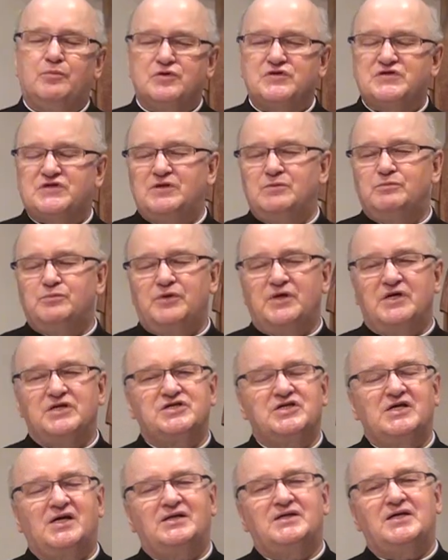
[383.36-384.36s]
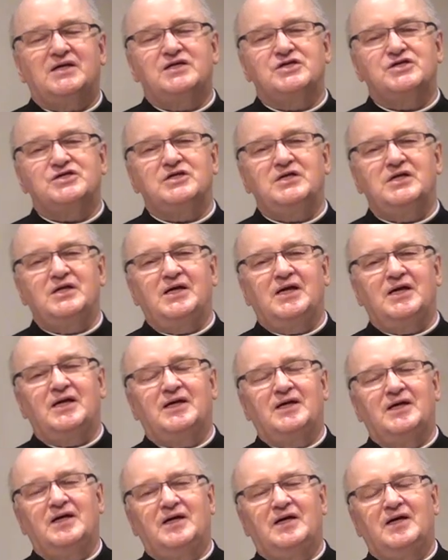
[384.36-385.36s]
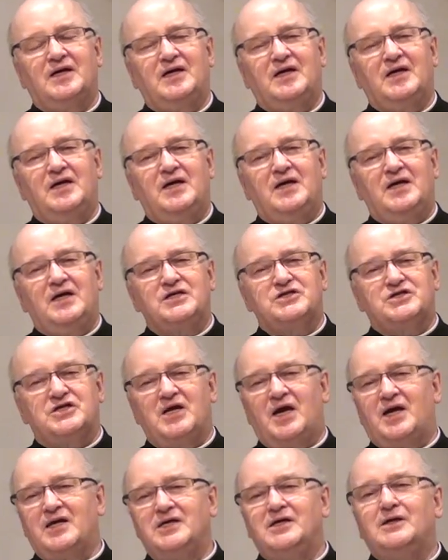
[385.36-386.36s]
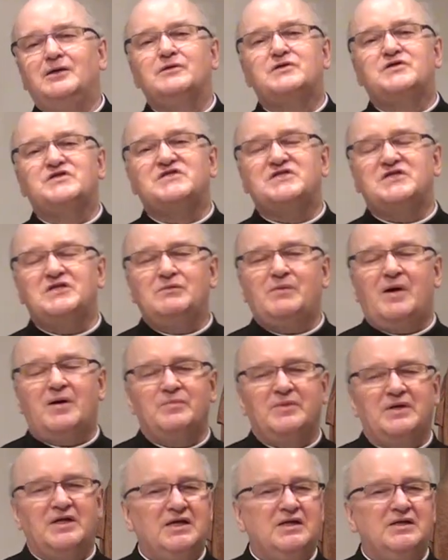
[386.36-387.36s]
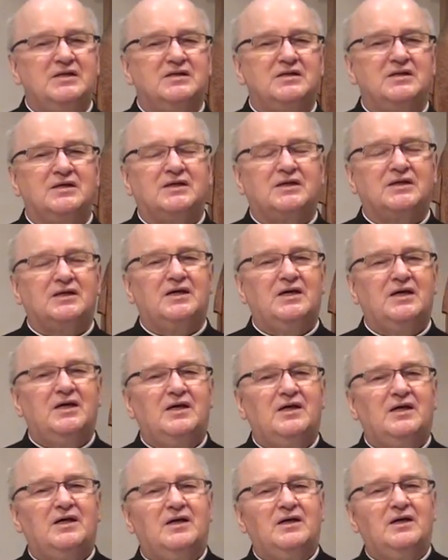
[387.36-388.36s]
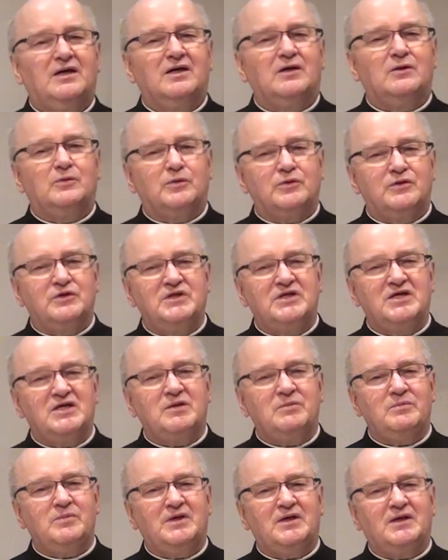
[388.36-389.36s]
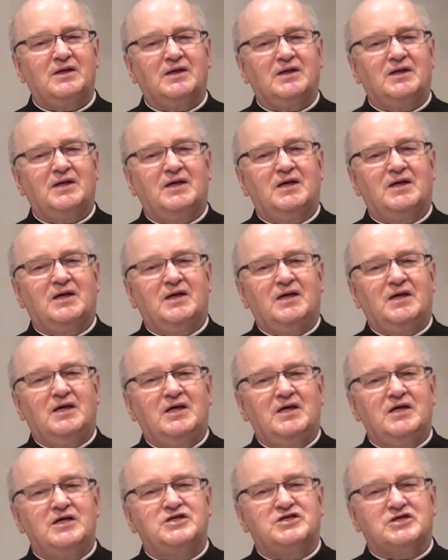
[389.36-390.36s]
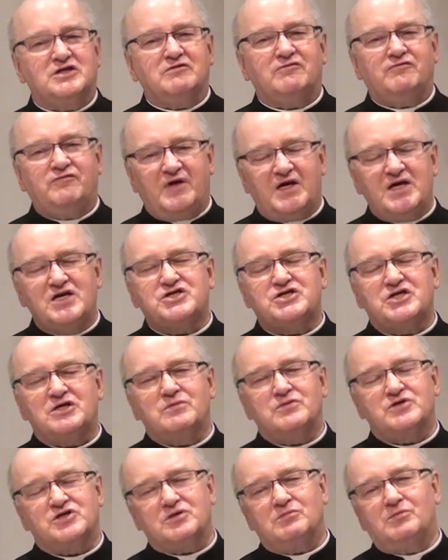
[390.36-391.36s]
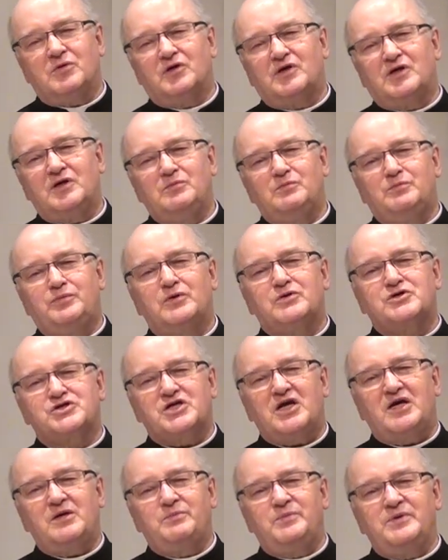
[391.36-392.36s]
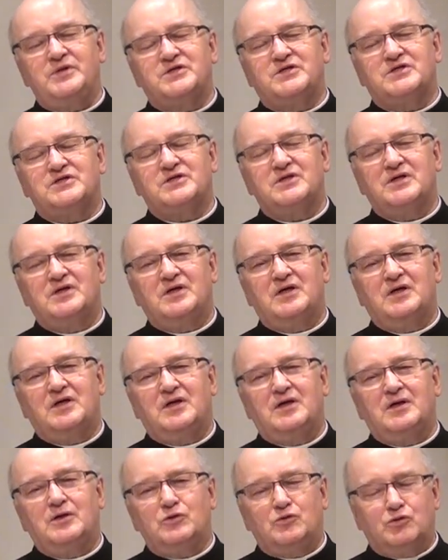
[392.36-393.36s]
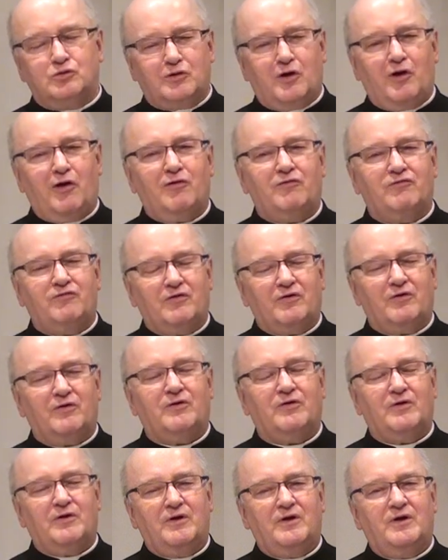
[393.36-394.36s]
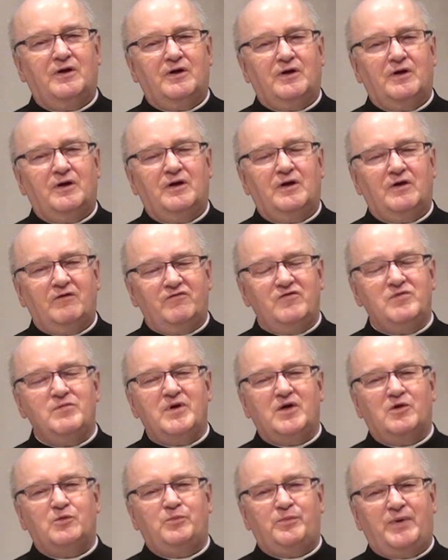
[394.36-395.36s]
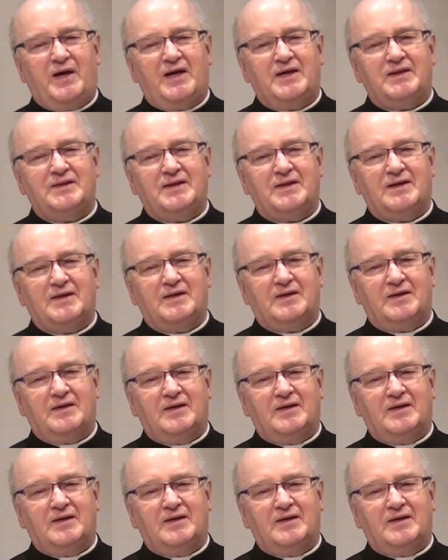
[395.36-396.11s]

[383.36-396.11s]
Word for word: postępuję, czy ja tak żyję? Czy ja nie odsyłam innych głodnymi? Czy wierzę, że mogę pokrzepić duchowo w imię Pana?